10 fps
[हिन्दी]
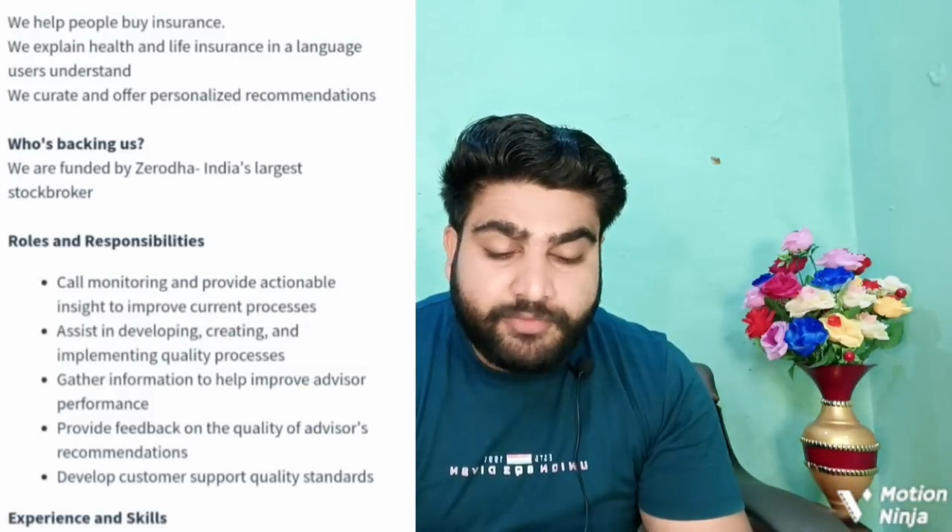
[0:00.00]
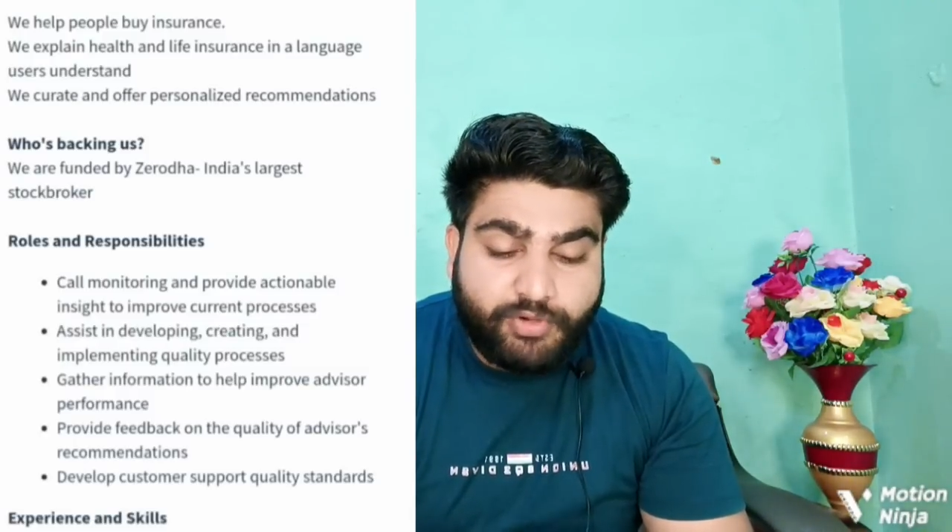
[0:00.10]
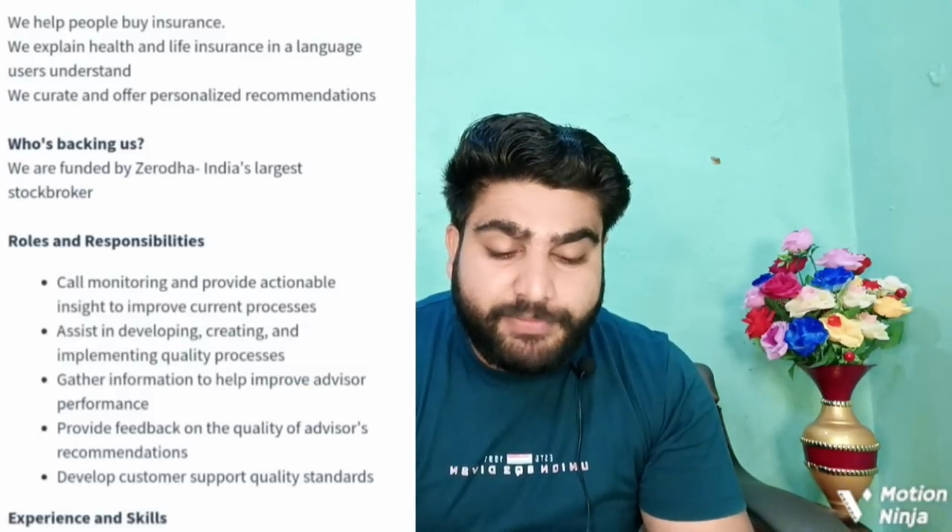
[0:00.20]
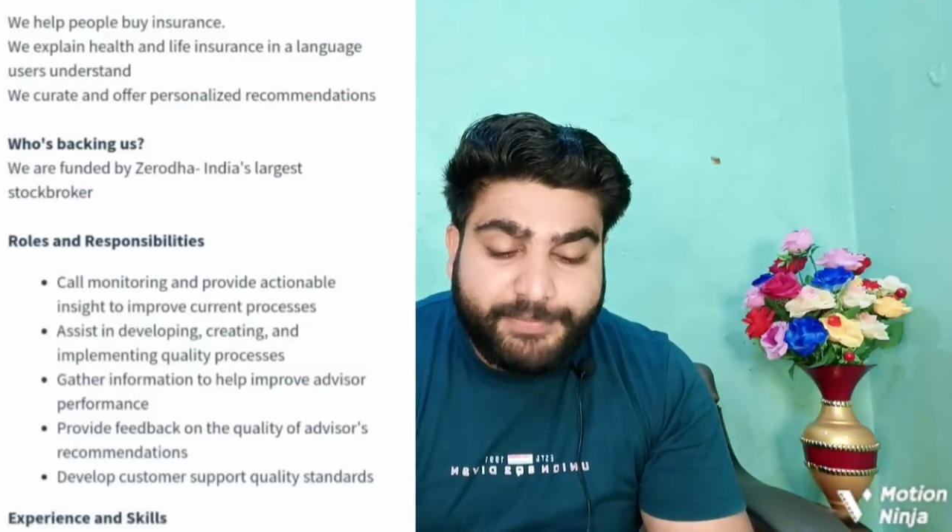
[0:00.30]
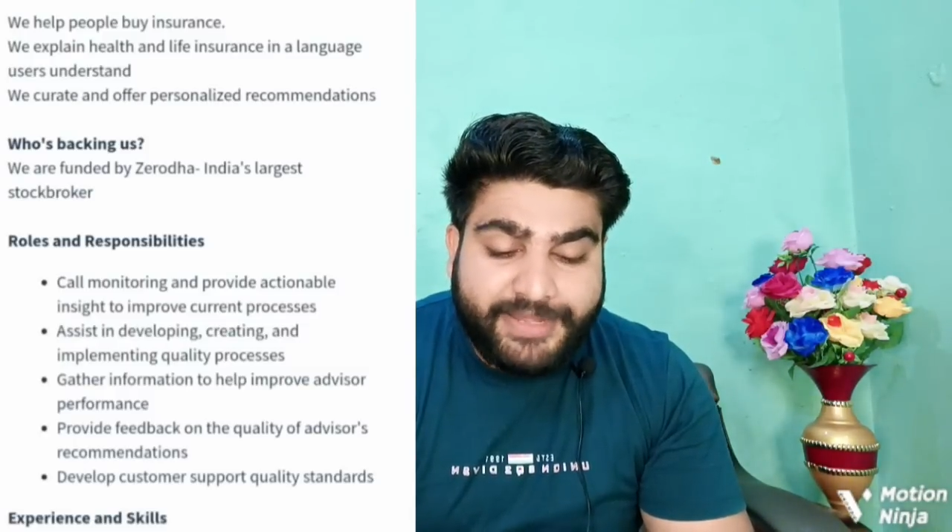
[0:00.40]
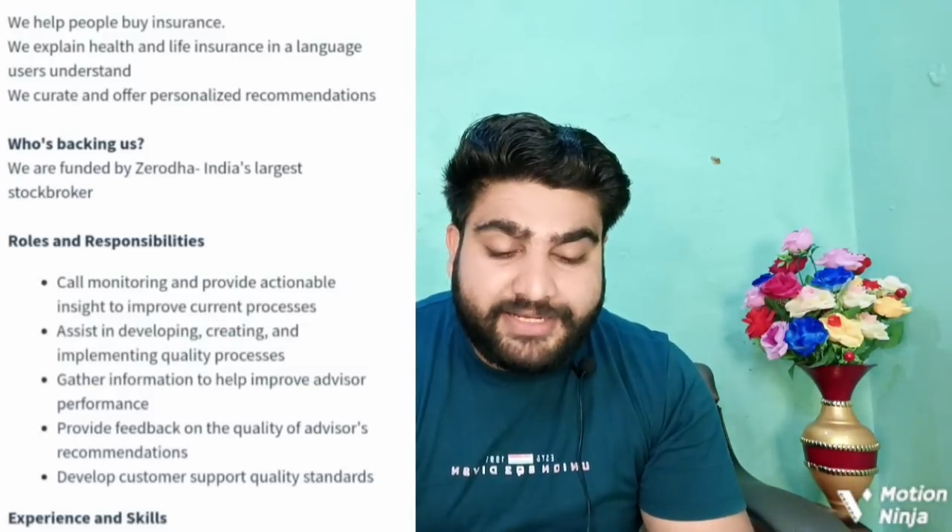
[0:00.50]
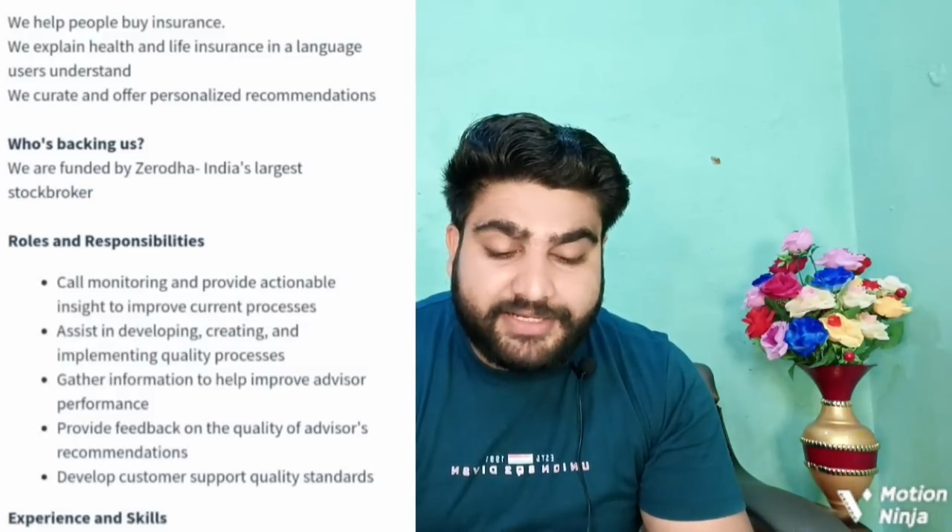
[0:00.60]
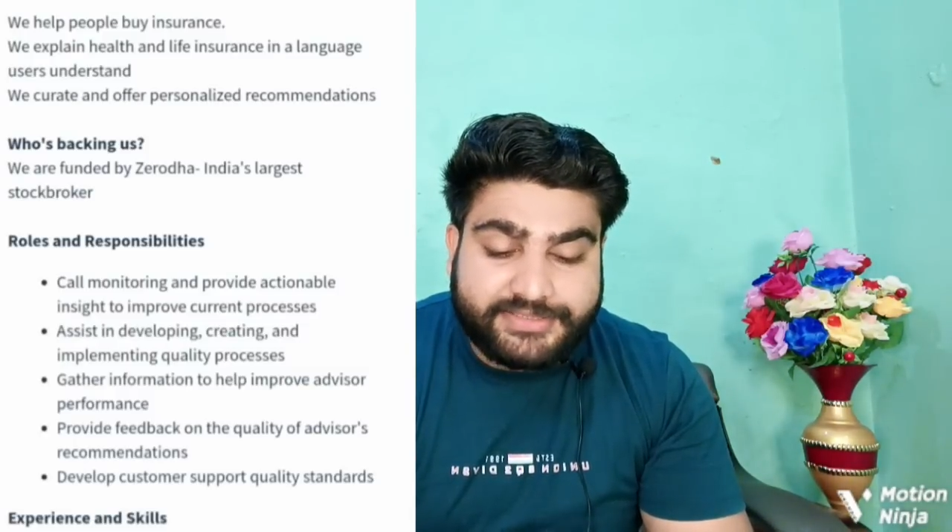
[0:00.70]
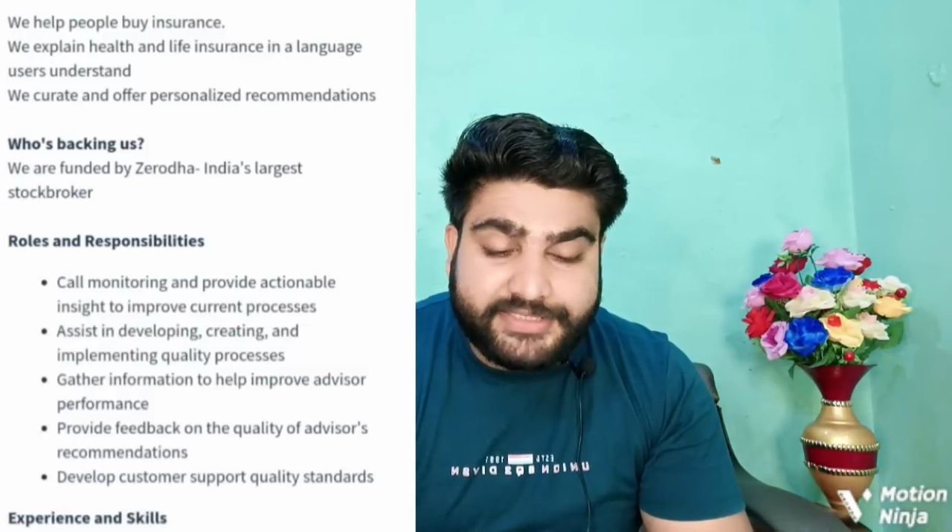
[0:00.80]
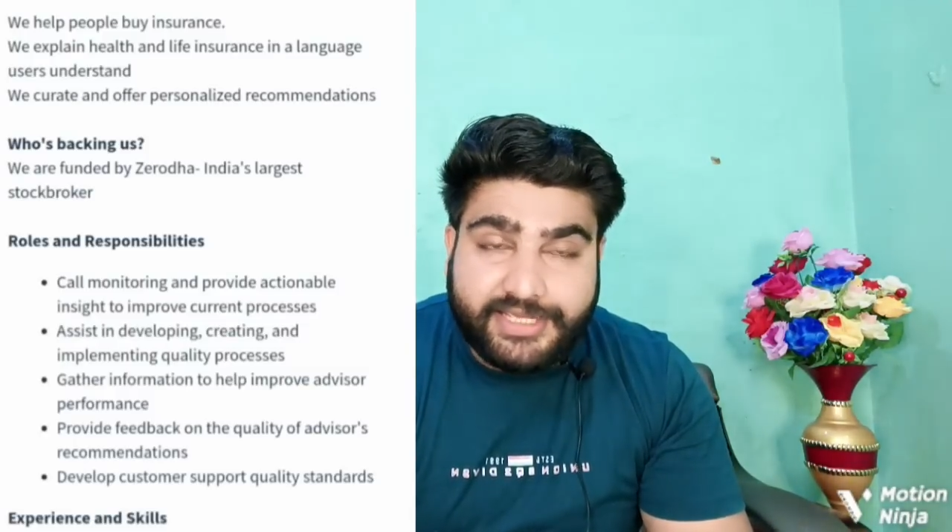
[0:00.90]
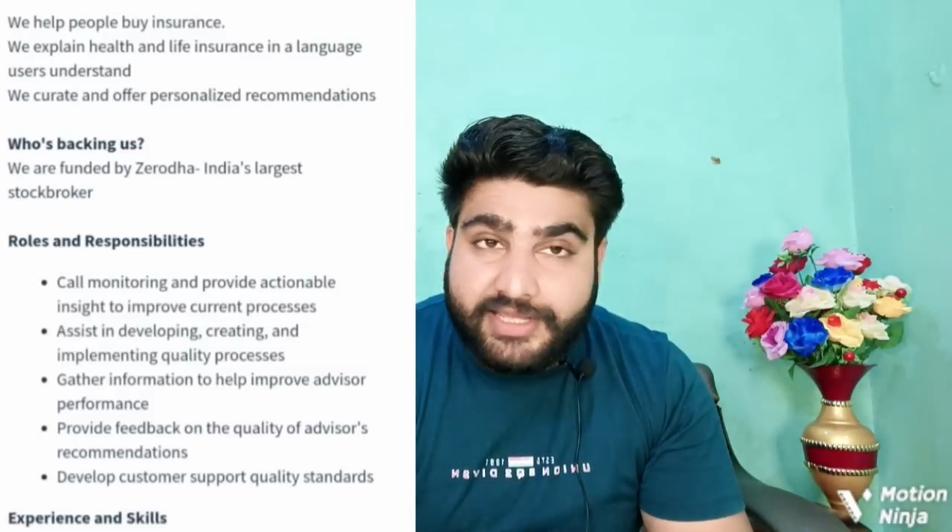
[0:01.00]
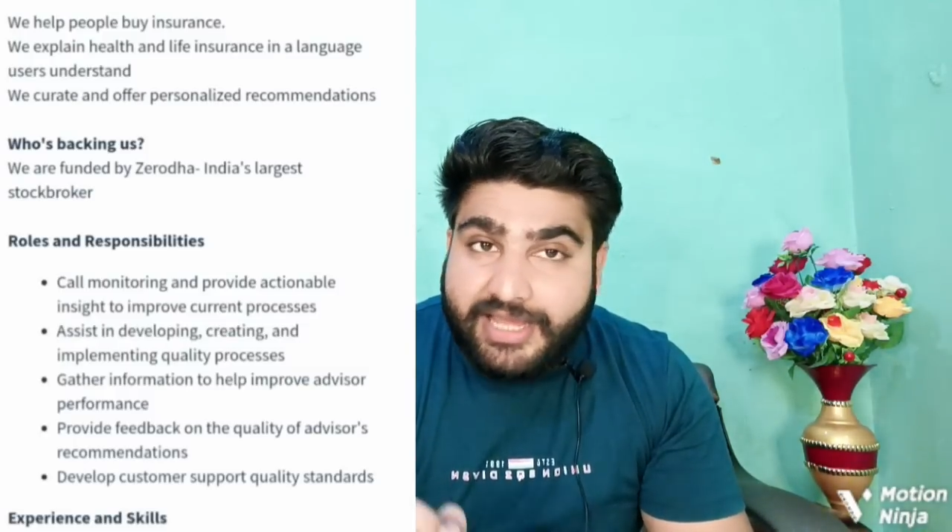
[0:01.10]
वो हमें बैक करती है